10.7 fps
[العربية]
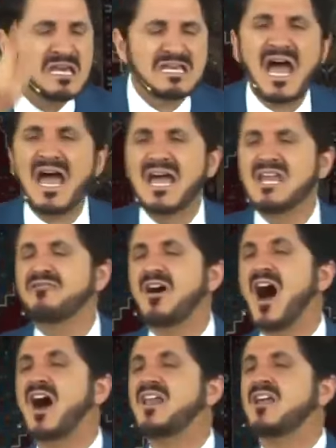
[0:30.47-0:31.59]
يحلف
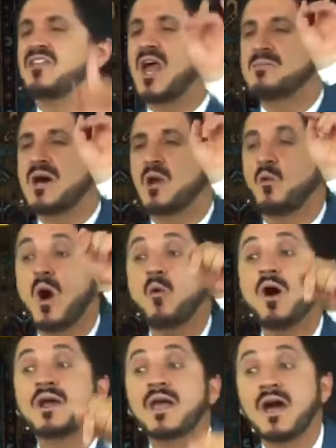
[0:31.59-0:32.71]
أغلظ الأيمان
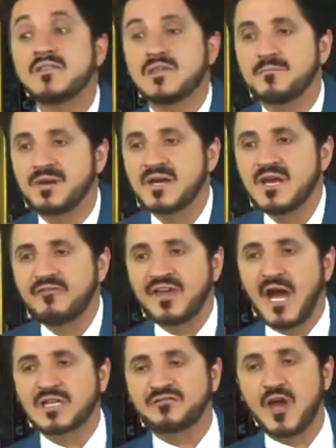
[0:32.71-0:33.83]
وهو كاذب
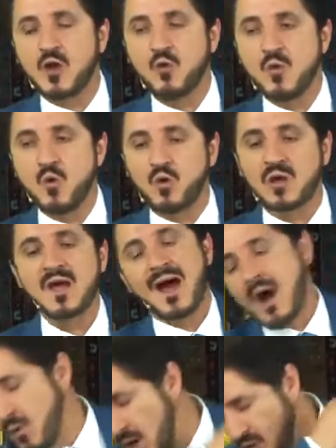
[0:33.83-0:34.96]
في أتفه الأمور
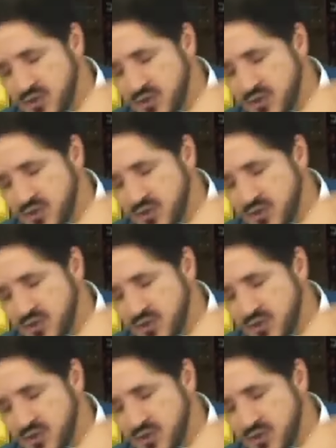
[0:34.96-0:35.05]
أو